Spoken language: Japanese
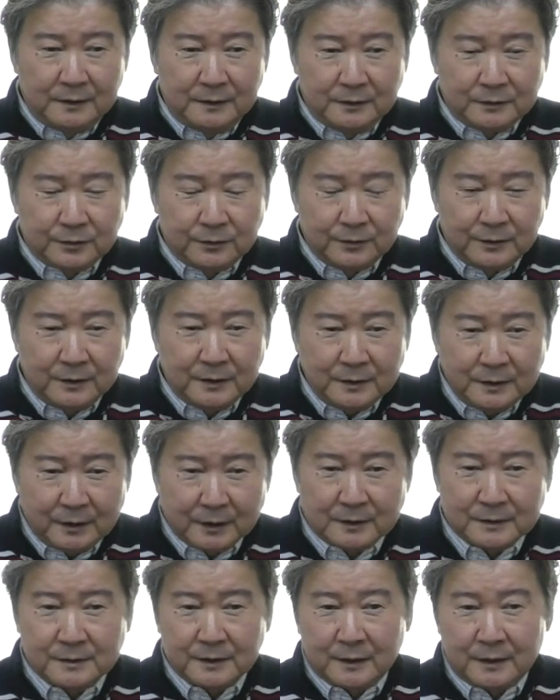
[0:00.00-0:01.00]
そのエリア
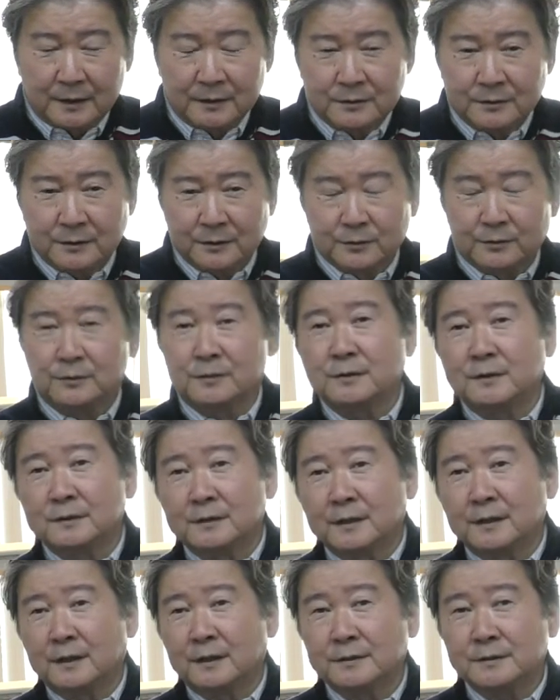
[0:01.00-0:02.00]
がさある程度、
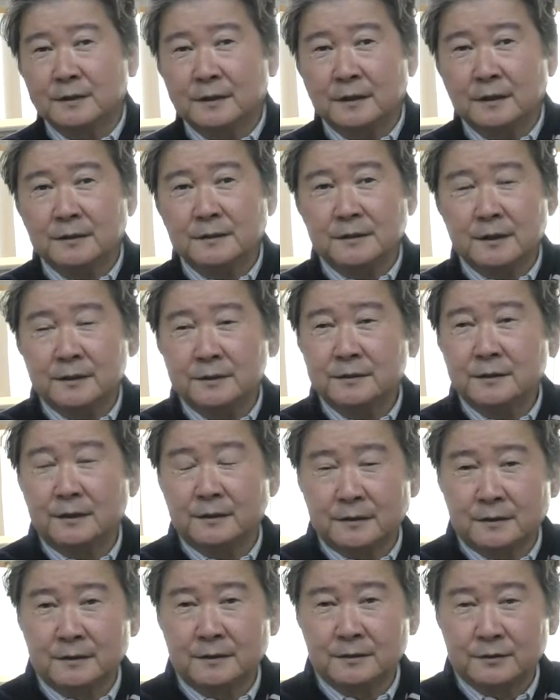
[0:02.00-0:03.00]
ね、活性化された
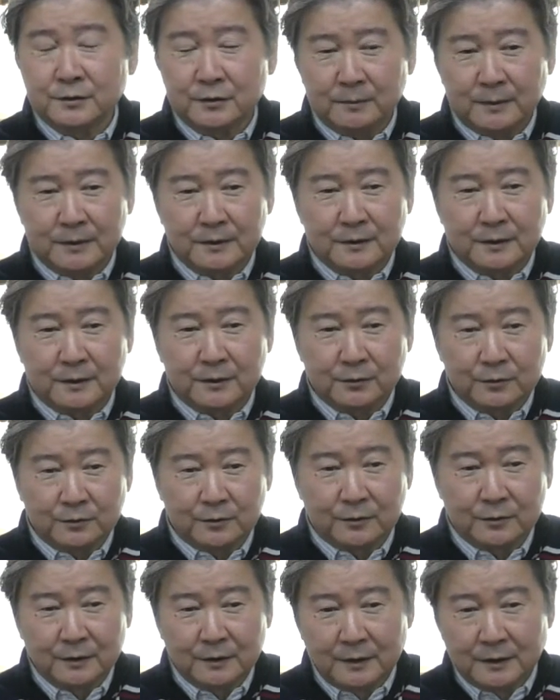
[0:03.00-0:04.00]
りすればいいんだけ
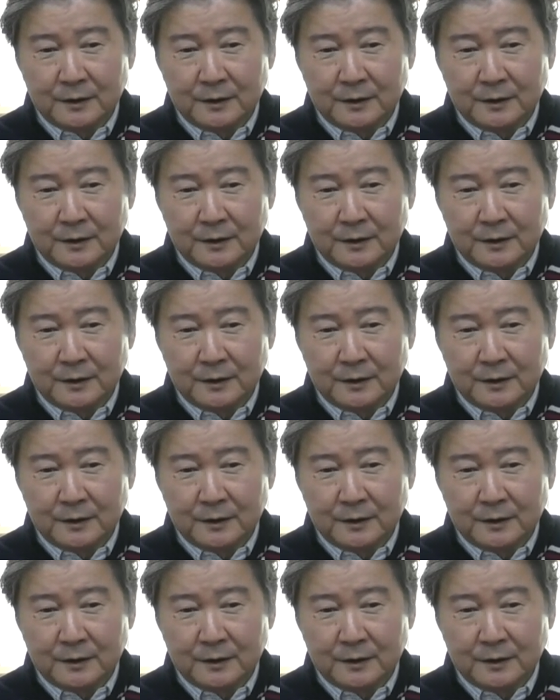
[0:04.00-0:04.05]
ど